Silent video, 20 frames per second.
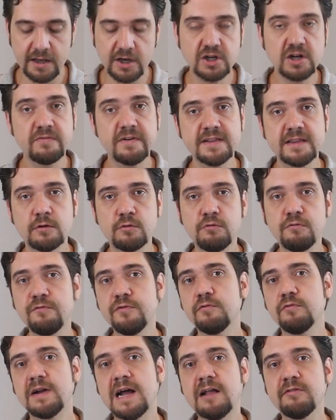ele já vai estar tá
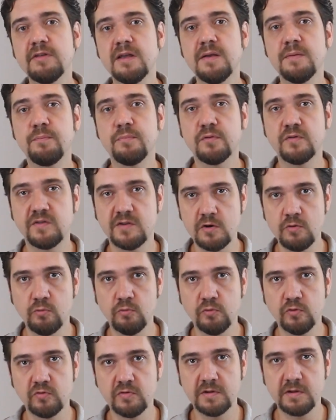configurado aí para o seu
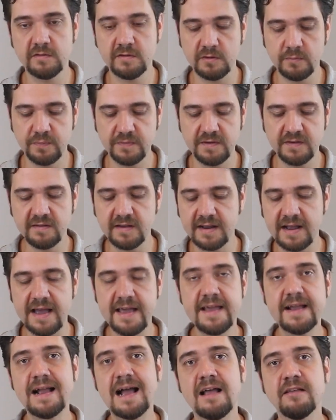uso. Então você não precisa
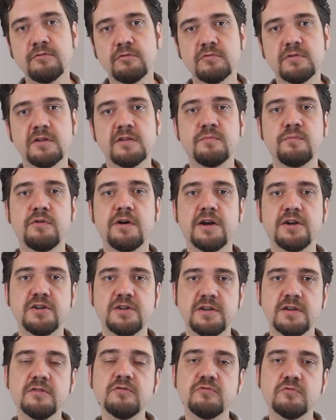carregar as outras
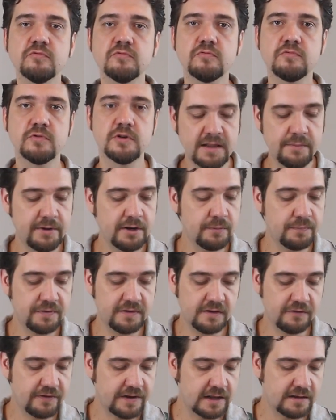borrachinhas junto. E também não
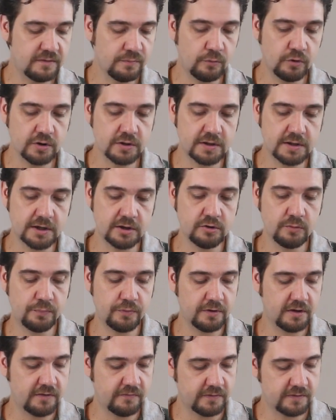precisa ficar desmontando,
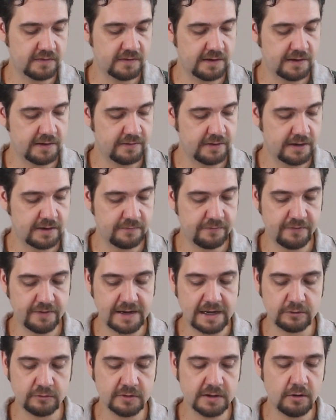porque você
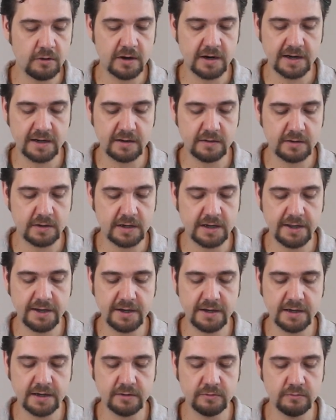ficar toda hora
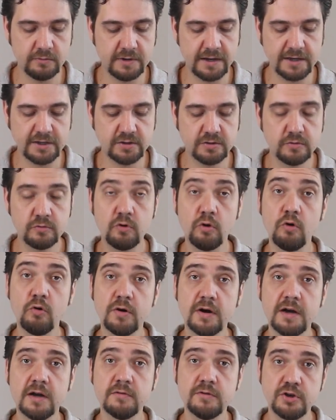clicando, né?
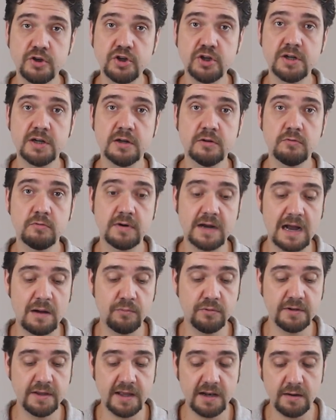Colocando e tirando o
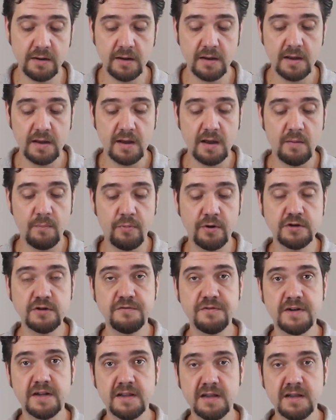cabo dele, pode vir